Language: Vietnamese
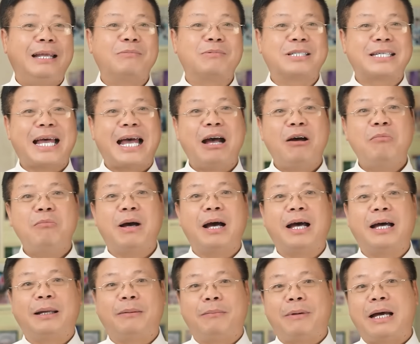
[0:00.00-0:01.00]
làm sao
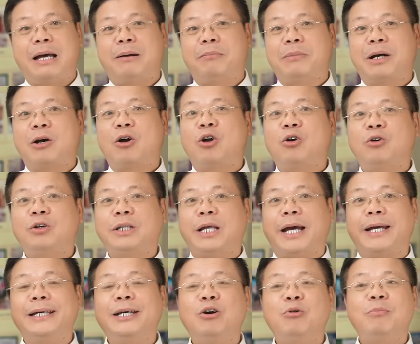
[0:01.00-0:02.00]
mà con có
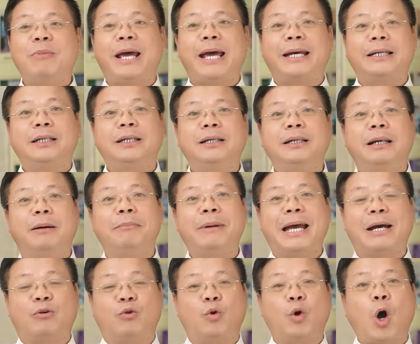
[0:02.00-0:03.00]
thể yêu mẹ như là
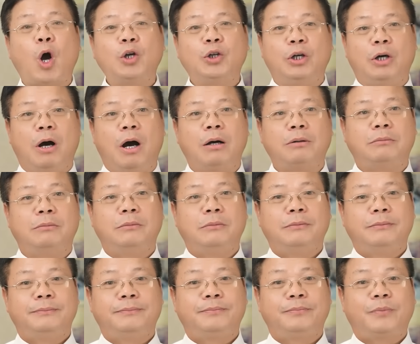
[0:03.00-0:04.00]
mẹ của con được.
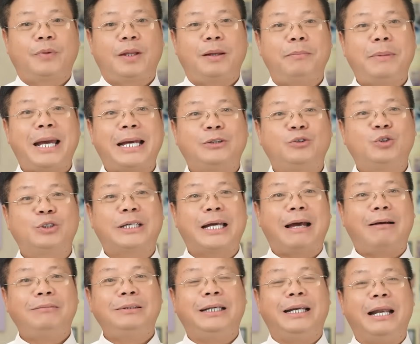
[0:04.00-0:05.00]
Mẹ dù
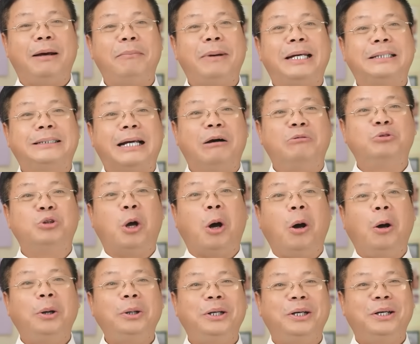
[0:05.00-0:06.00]
sao cũng chỉ là mẹ chồng
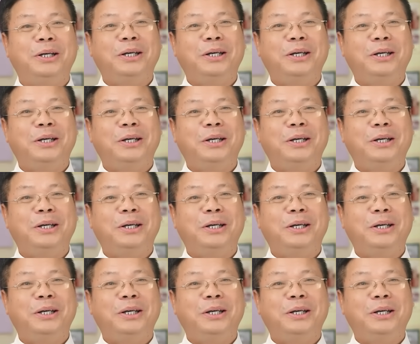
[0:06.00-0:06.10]
thôi,